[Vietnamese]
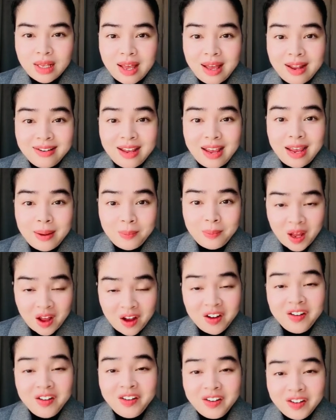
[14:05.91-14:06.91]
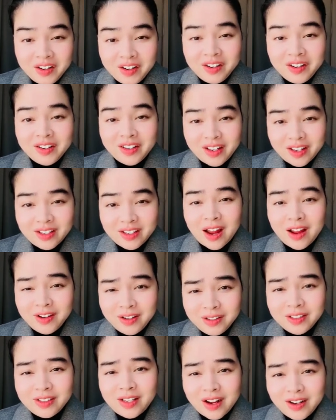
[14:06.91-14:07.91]
anh chị em thử
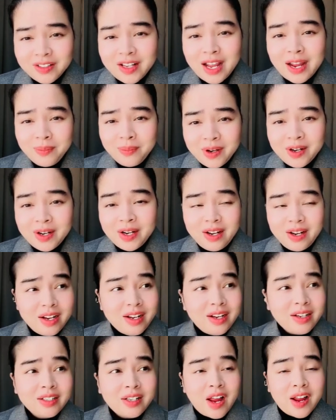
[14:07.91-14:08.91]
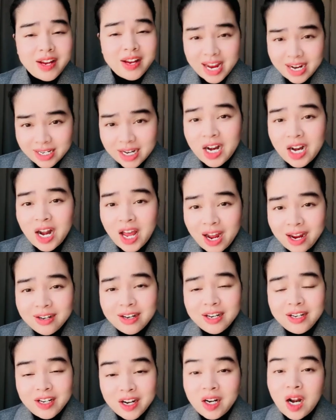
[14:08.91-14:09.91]
thử thử sang uh, ờ, thời gian trả lời
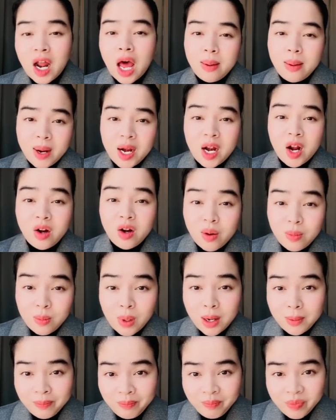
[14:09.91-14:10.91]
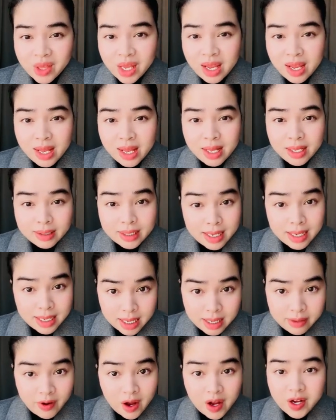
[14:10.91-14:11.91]
những lời mai nói đúng không tại
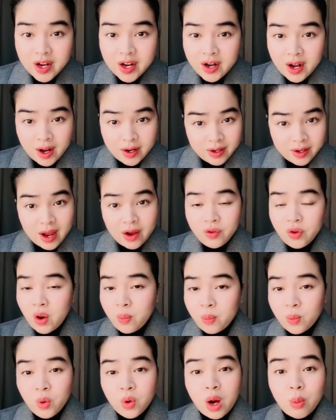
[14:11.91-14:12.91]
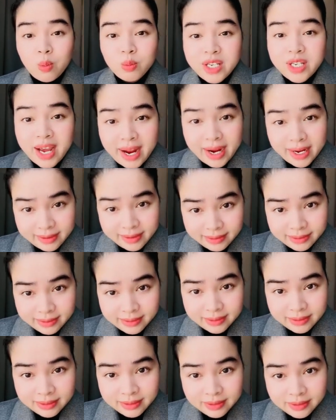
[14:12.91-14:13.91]
vì với cái nền giáo dục của cộng sản
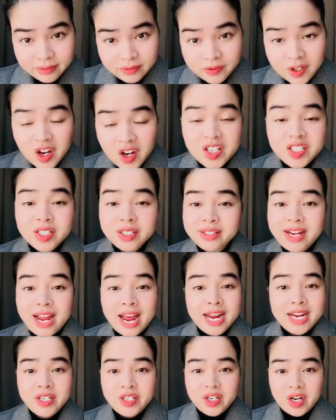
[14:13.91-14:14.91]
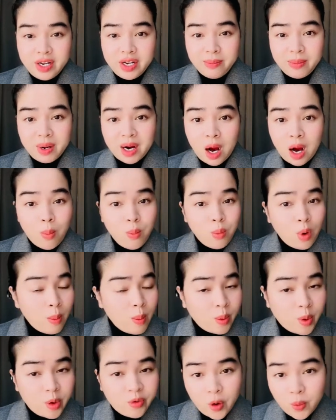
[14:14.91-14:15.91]
với sự cai trị mà không có
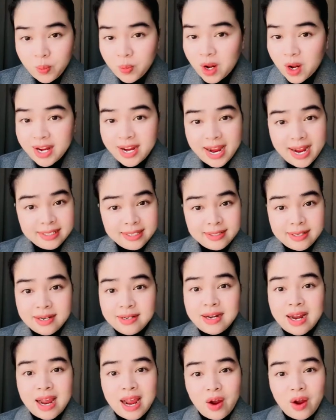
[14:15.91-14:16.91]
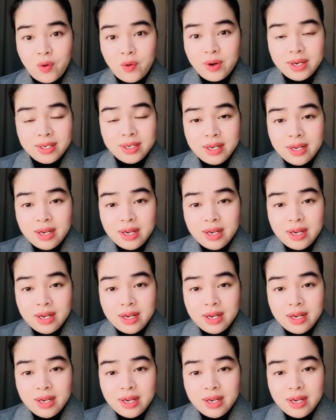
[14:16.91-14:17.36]
một phút lợi an sinh nào